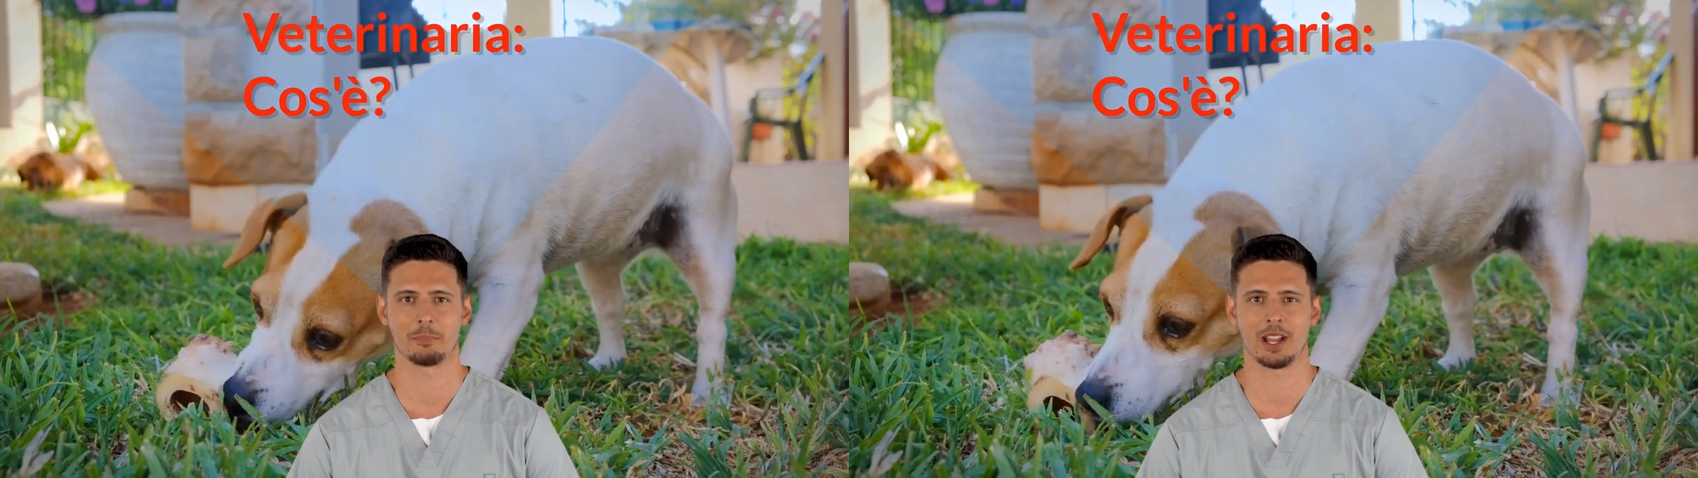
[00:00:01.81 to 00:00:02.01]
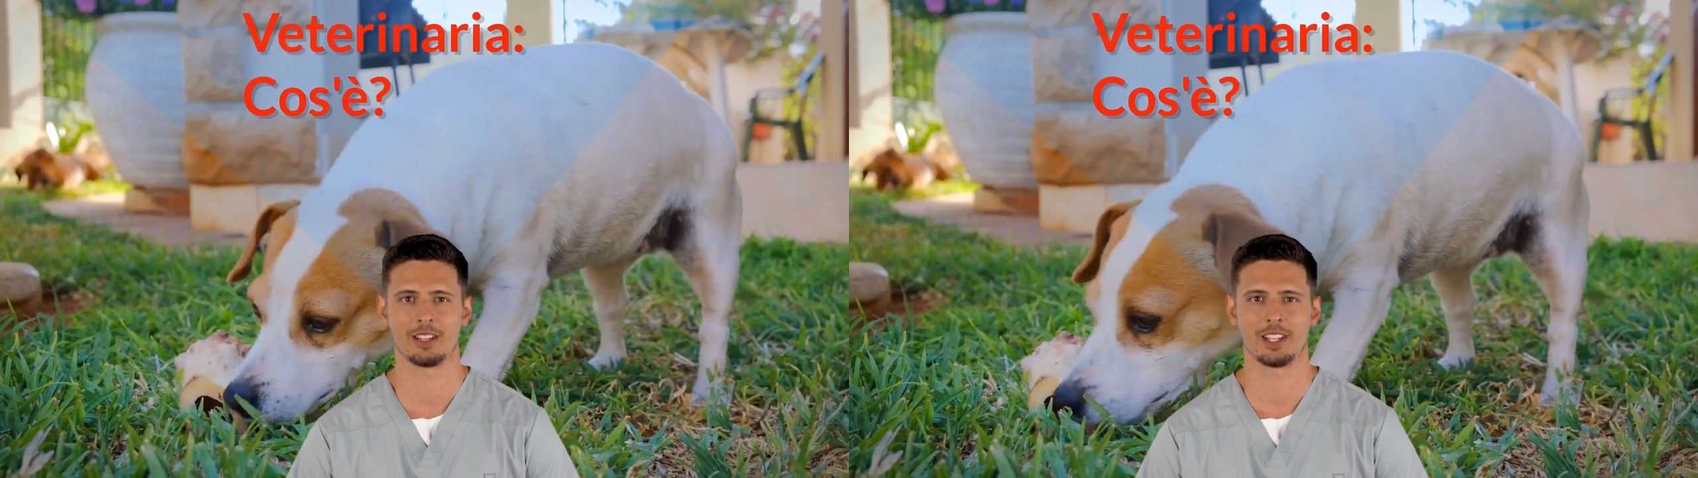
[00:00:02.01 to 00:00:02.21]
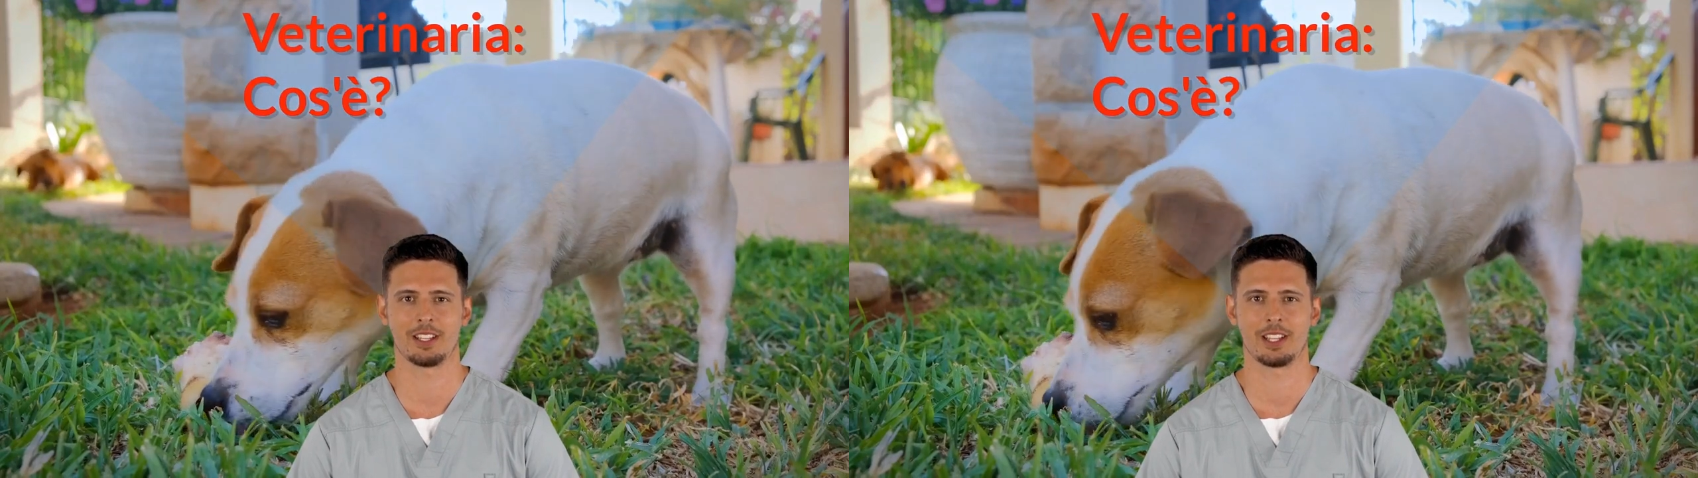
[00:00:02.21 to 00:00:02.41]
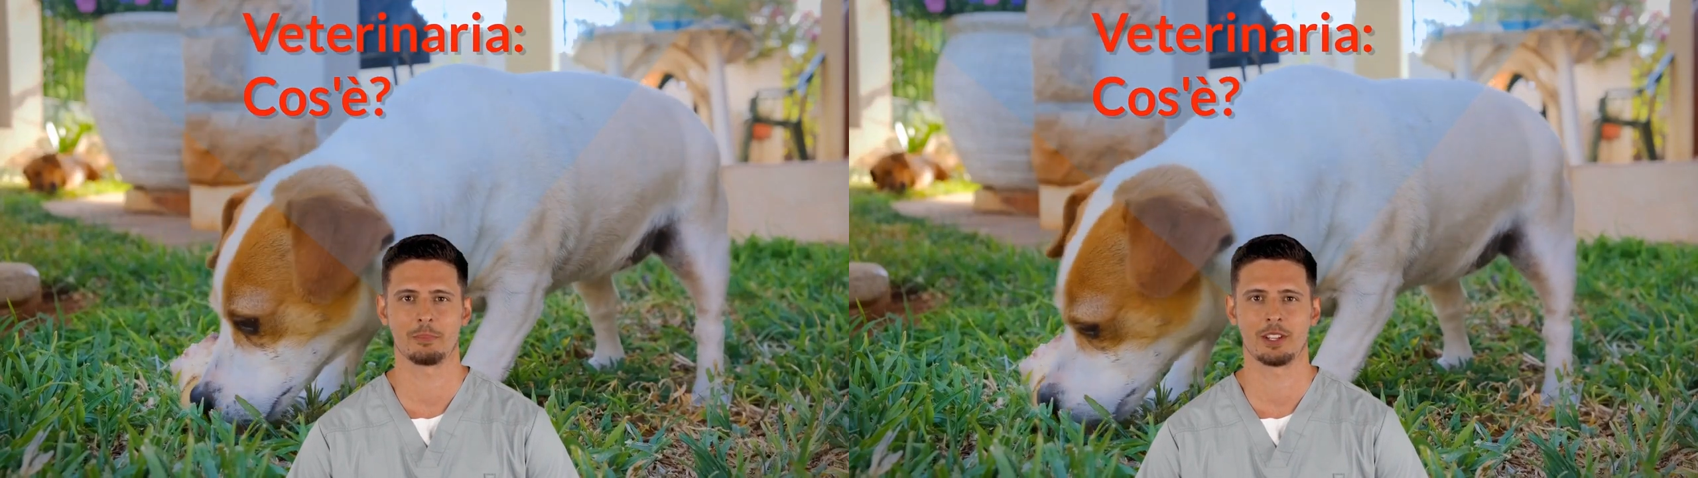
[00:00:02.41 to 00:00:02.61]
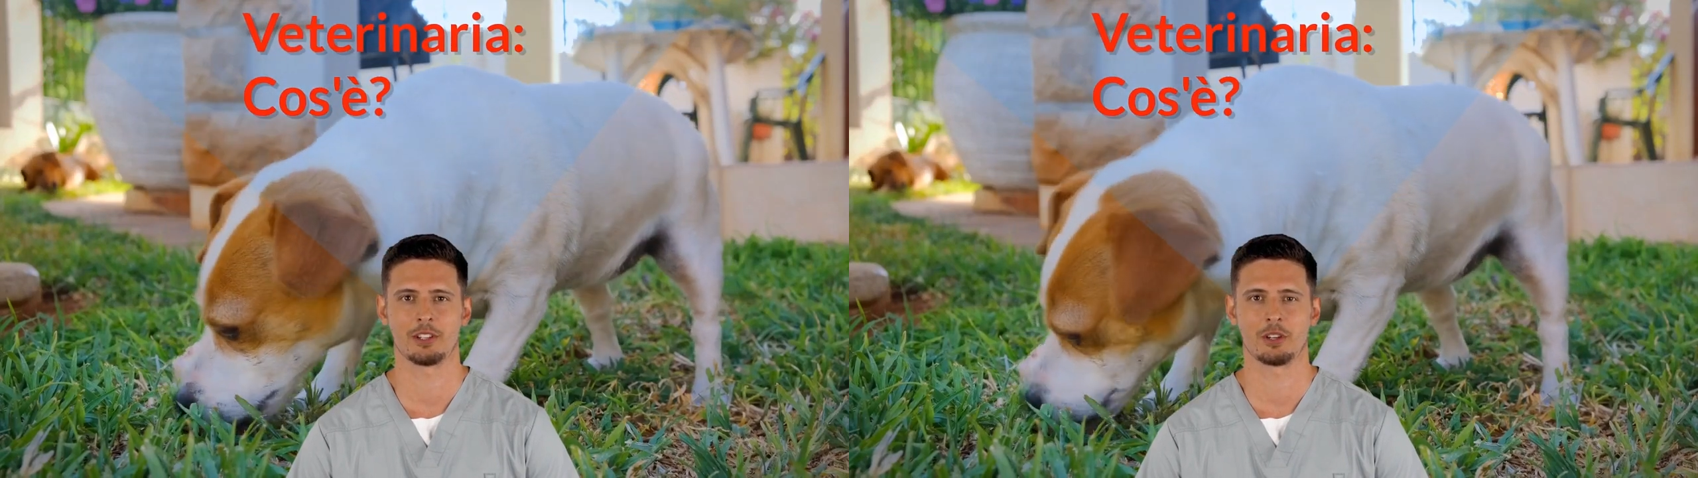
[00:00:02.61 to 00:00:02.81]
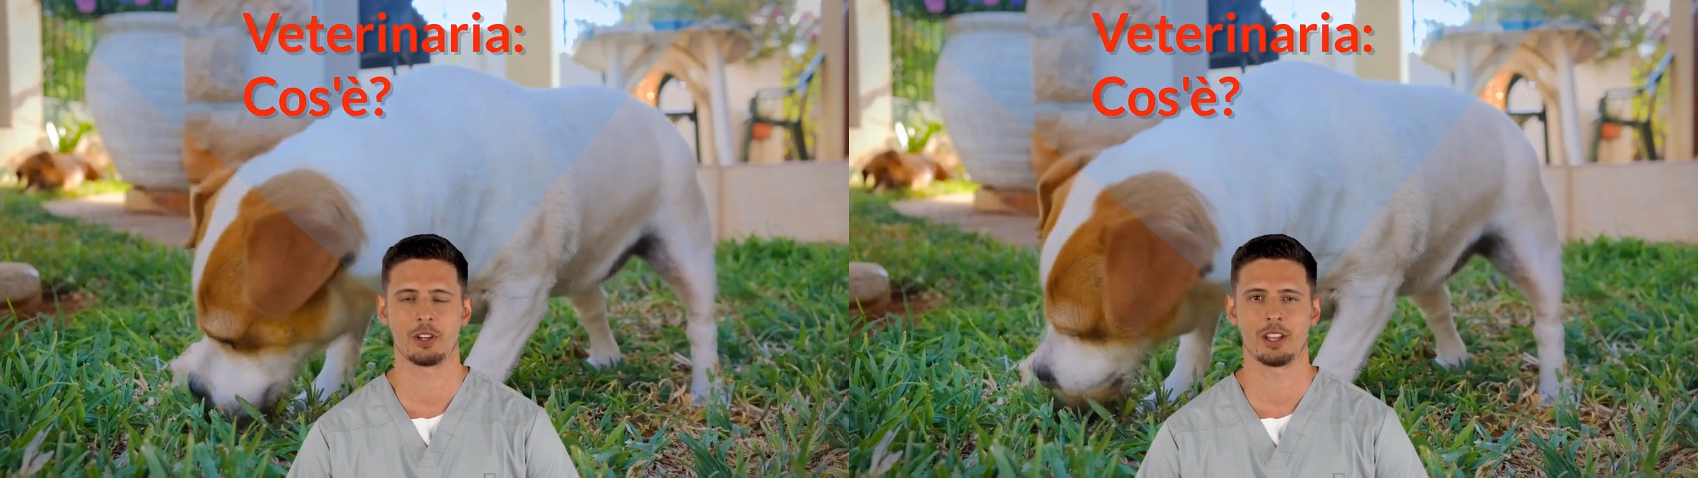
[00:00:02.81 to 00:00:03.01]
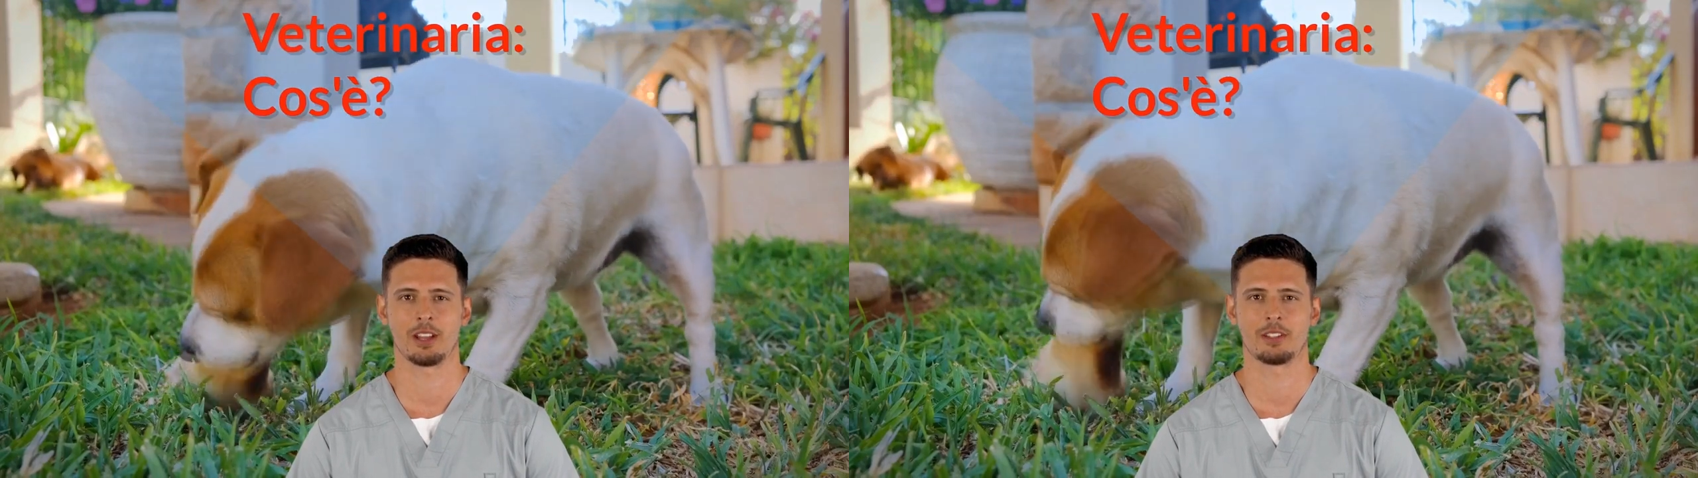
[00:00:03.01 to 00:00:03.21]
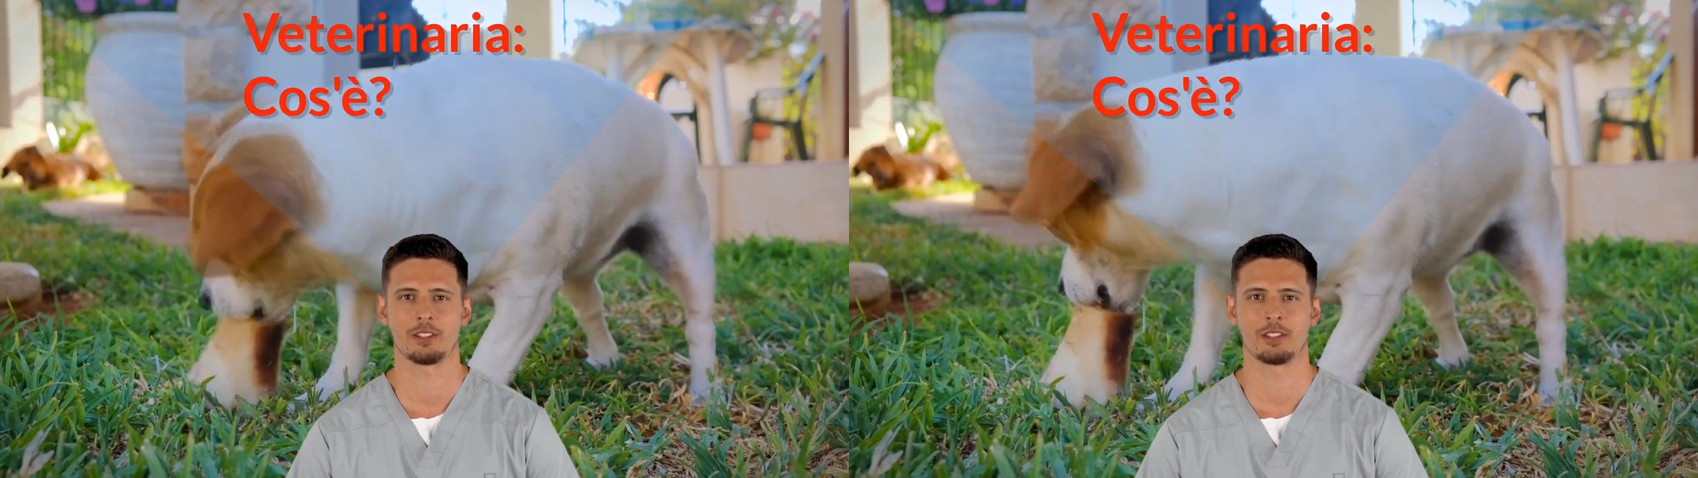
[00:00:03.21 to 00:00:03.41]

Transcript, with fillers: branca della medicina,